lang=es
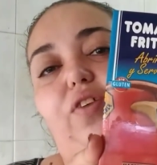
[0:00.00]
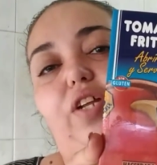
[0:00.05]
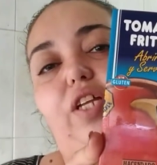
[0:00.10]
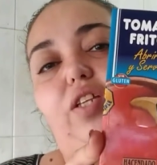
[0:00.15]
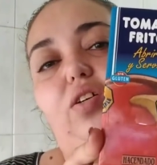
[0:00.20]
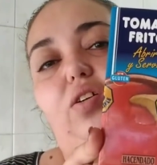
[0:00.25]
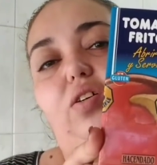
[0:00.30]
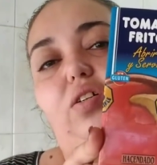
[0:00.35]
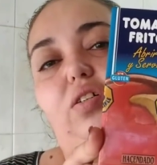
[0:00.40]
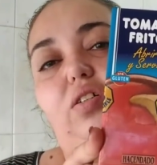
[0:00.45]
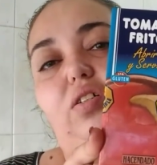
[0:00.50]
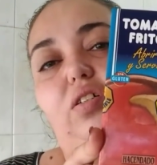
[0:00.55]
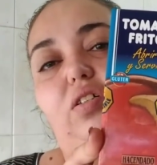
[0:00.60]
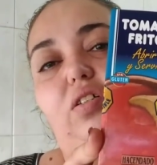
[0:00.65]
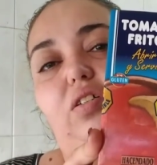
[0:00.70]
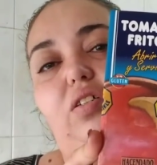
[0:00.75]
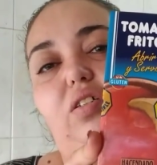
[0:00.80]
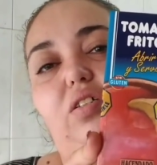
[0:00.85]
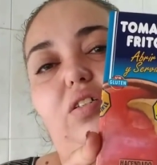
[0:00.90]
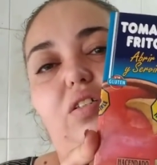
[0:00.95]
frito,
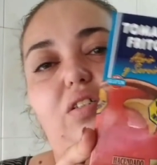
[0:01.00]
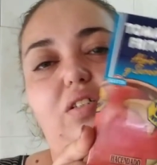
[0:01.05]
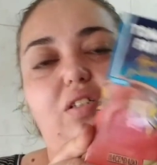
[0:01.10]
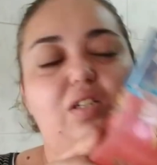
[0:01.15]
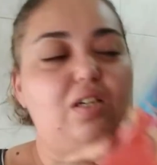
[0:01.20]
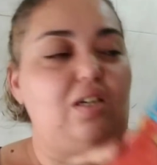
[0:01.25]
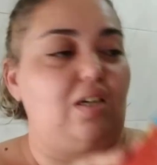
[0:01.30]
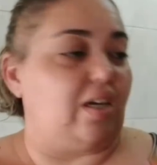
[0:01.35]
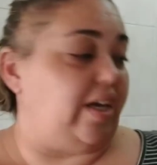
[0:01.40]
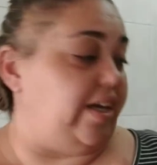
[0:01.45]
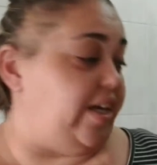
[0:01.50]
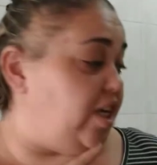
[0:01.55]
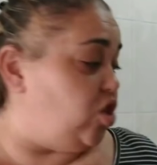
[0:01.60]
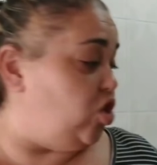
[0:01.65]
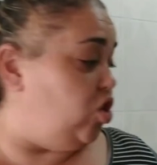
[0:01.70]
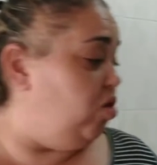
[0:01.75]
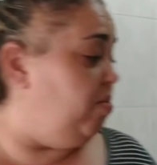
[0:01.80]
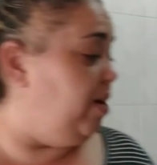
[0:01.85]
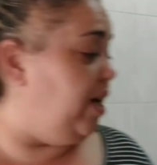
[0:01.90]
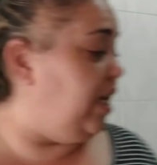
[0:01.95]
que ya
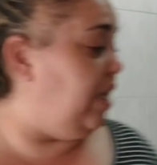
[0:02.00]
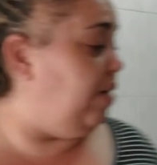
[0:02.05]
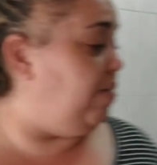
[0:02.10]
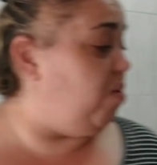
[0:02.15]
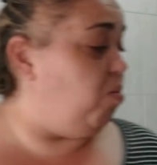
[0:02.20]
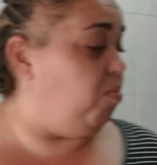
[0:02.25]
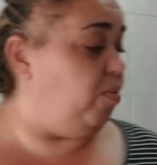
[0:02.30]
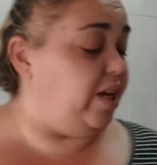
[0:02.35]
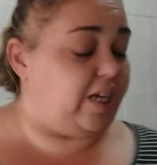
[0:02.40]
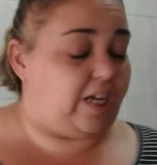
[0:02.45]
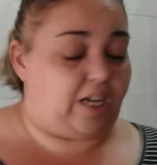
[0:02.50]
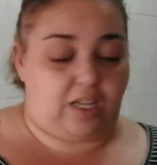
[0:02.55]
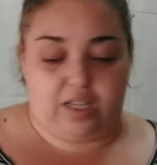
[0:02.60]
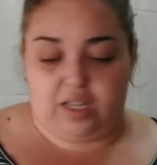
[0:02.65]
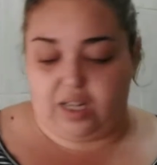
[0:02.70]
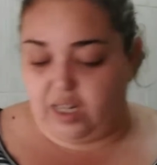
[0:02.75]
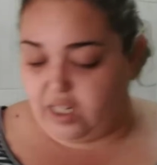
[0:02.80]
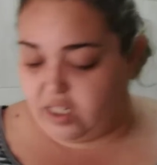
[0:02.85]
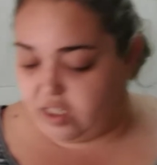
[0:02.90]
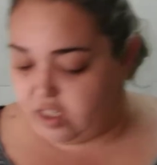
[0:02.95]
solo me quedaba un bris que
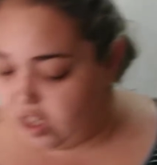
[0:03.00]
ayer le